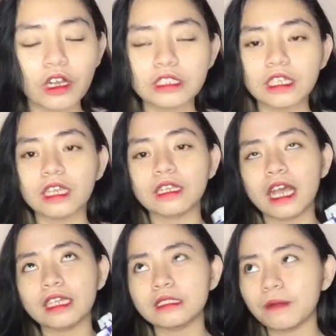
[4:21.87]
Kasi,
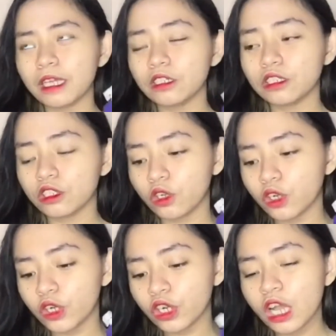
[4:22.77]
guys, meron
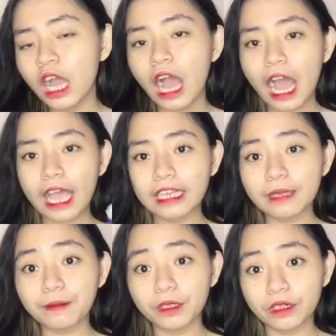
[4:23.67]
tong eye
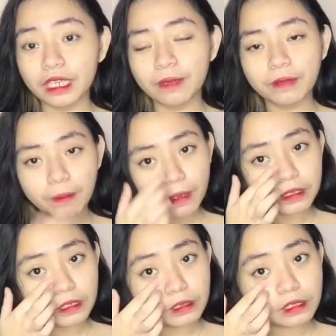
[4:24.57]
lip cream na
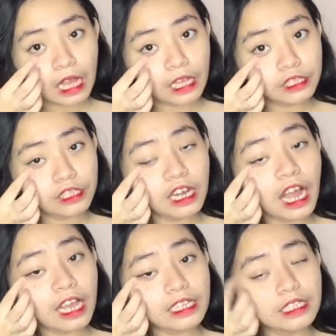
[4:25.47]
pang dito sa under
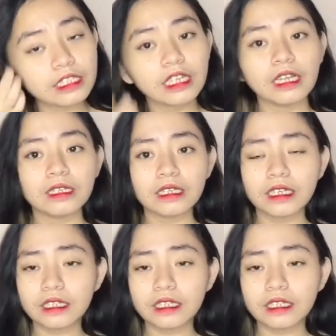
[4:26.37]
eye, ganyan.